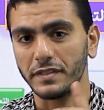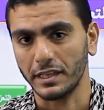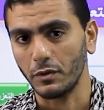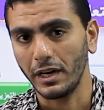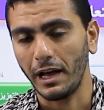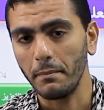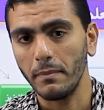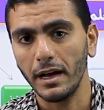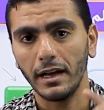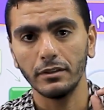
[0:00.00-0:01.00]
الثانوية
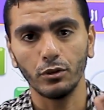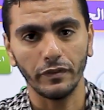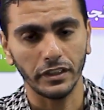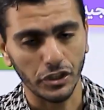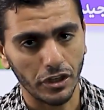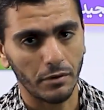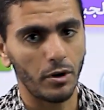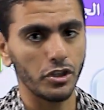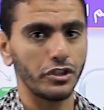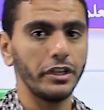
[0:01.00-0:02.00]
العامة دفعة
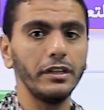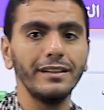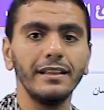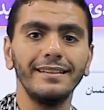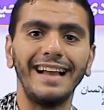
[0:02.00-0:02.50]
2024